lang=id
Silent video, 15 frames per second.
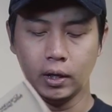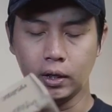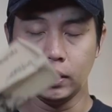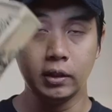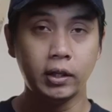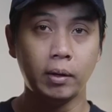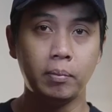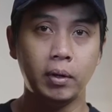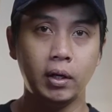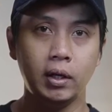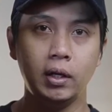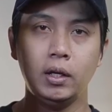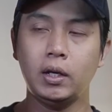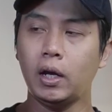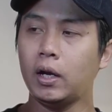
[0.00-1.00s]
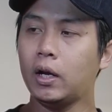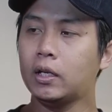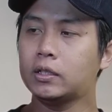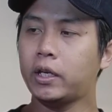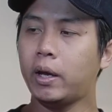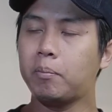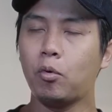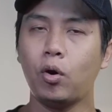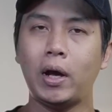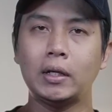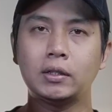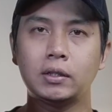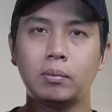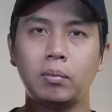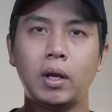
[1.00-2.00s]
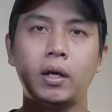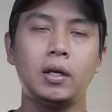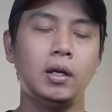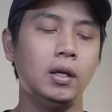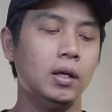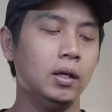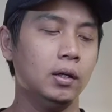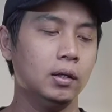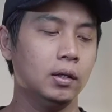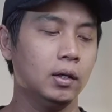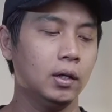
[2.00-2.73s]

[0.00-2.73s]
Ini saya beli karena saya mau custom lagi